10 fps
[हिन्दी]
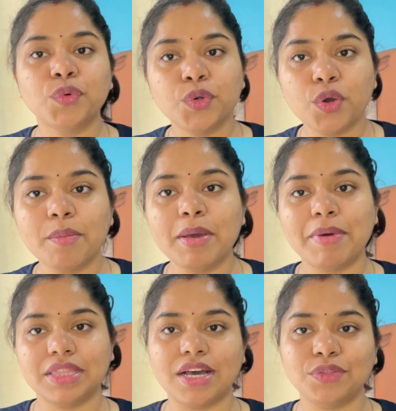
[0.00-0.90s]
उनको मैं
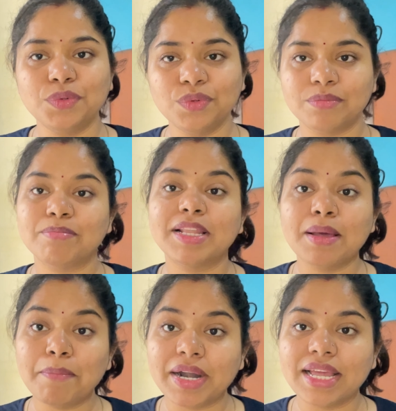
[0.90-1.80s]
बता दूं
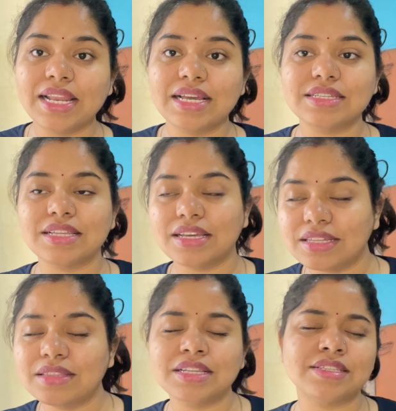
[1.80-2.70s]
मतलब पढ़े लिखे से
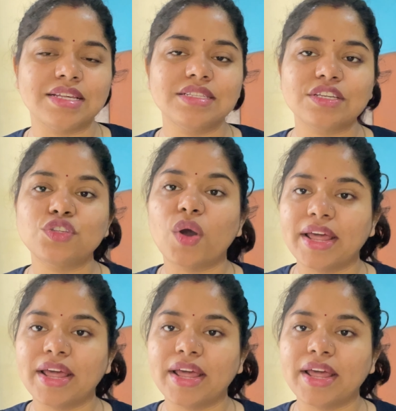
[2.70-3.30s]
इन द सेंस की जो